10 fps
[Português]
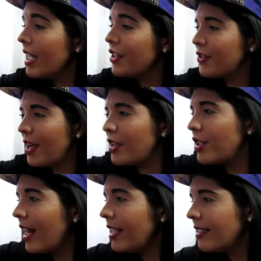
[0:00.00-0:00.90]
E,
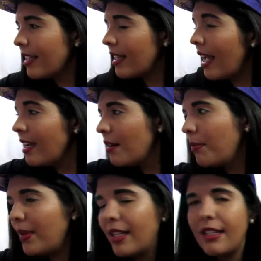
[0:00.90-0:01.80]
gente, lá em, lá em
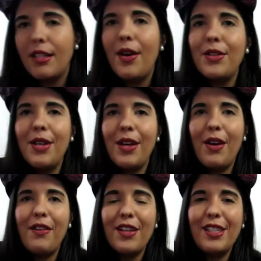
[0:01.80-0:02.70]
Campinas eu achei
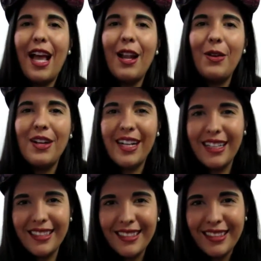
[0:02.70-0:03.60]
que eu ia fazer a
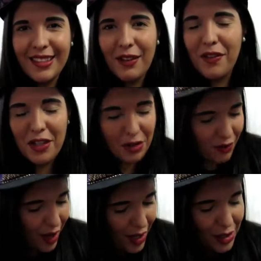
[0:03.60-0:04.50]
louca da
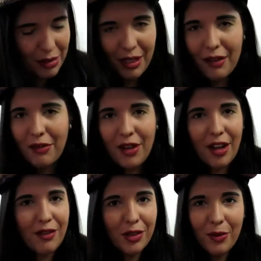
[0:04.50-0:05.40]
fast fashion, né?
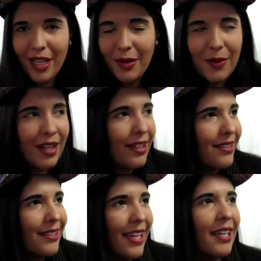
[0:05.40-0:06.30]
Forever 21,
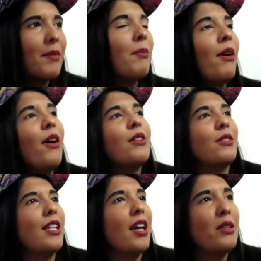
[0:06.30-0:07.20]
que não tem quem
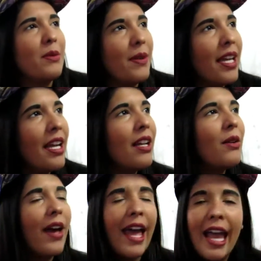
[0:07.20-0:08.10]
possa,
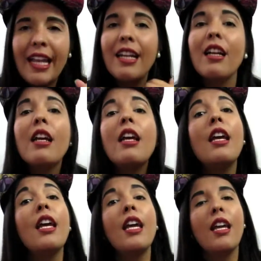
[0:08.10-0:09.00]
Riachuelo, Renner.
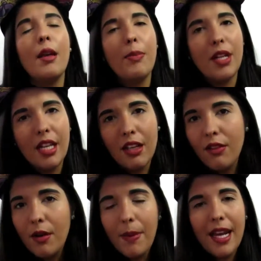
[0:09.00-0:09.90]
E por
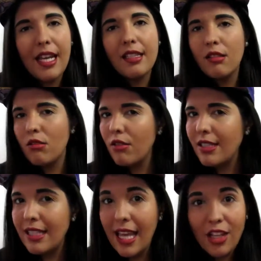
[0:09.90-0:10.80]
incrível que pareça, eu não
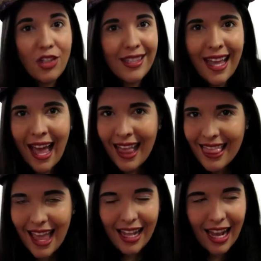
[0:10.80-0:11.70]
gostei de
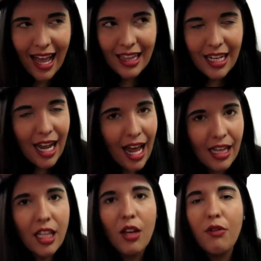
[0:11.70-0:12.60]
nada, nada,
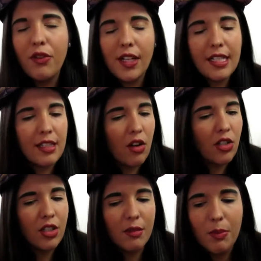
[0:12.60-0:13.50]
nada. Eu fui nas
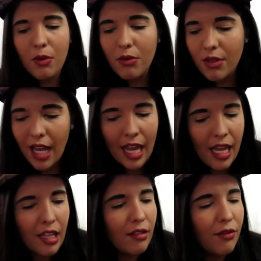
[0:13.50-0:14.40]
lojas,
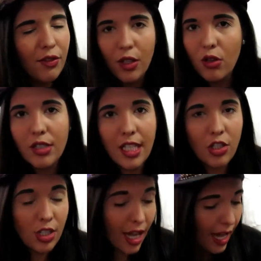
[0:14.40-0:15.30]
procurei, enfim, não gostei
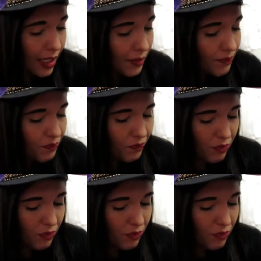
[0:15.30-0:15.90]
de nada.